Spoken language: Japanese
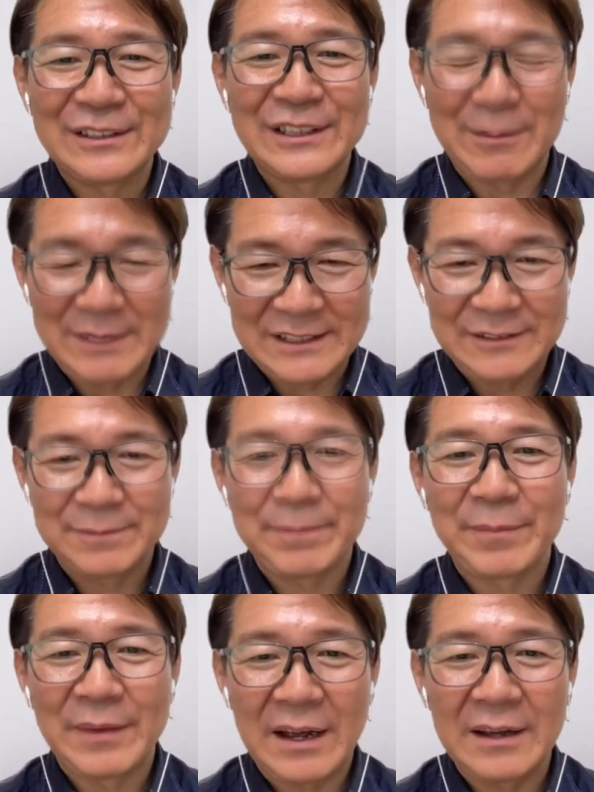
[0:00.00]
してます。
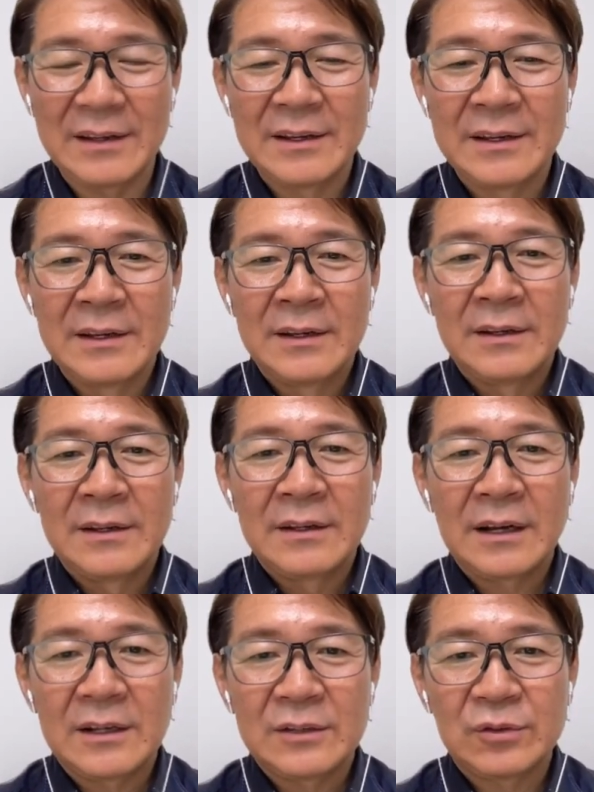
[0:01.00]
はい、
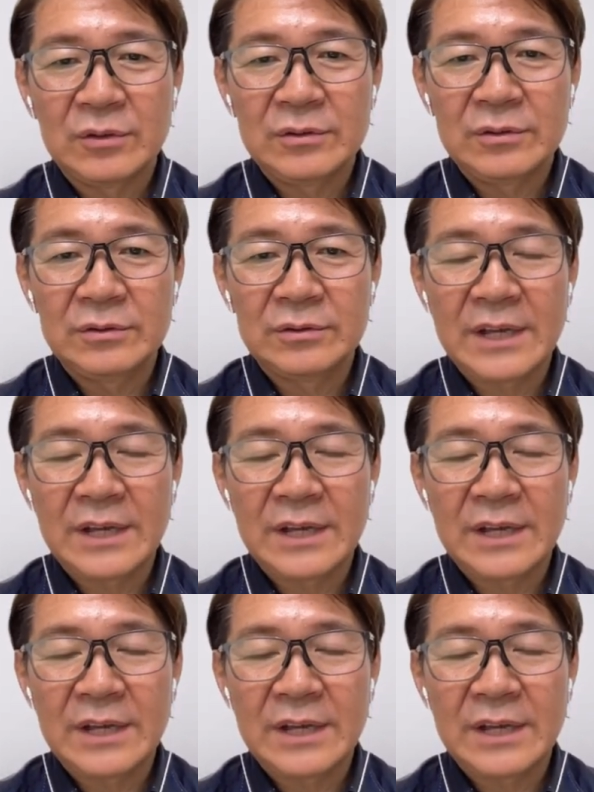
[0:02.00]
だからそういう